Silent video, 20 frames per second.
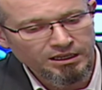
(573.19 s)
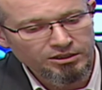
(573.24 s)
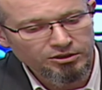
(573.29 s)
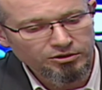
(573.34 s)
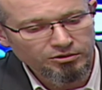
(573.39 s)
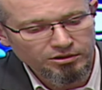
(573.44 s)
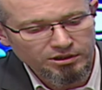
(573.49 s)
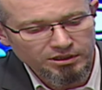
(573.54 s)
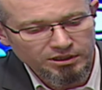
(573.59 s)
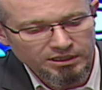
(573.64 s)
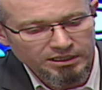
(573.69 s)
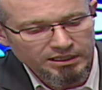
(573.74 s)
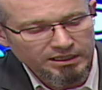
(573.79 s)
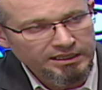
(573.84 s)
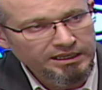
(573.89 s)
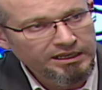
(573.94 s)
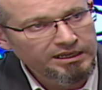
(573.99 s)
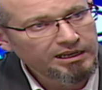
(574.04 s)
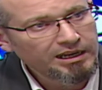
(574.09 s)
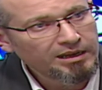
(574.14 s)
Donc,
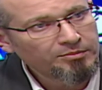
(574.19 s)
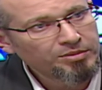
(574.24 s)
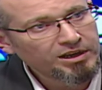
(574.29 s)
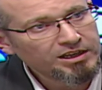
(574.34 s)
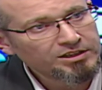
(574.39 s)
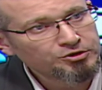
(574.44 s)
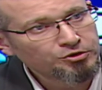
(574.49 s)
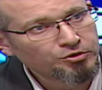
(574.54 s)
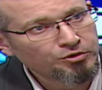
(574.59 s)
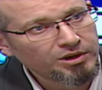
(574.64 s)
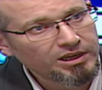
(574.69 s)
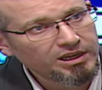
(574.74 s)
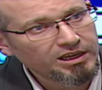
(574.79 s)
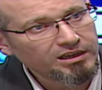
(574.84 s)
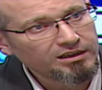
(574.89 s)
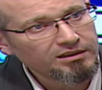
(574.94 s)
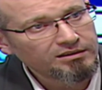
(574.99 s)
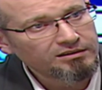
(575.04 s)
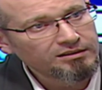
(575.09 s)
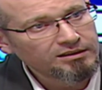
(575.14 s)
quelle est la plage
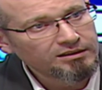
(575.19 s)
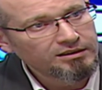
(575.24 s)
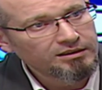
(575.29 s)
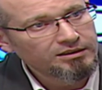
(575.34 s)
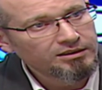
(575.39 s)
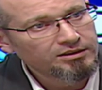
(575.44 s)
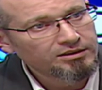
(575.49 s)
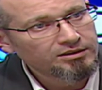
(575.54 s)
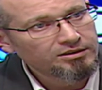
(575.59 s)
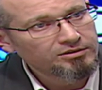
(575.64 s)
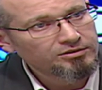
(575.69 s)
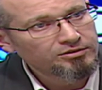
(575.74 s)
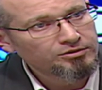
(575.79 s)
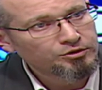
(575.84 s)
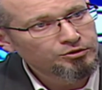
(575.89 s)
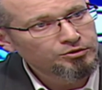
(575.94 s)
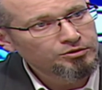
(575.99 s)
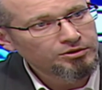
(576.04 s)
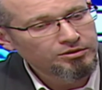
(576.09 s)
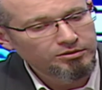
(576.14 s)
horaire
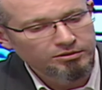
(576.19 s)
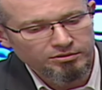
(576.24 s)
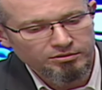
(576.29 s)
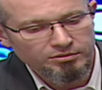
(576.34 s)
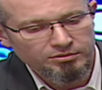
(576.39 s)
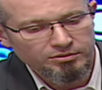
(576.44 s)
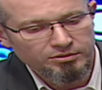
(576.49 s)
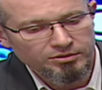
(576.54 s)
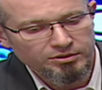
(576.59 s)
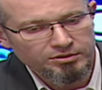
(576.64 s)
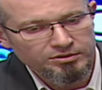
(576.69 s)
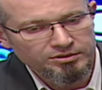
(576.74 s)
euh, euh,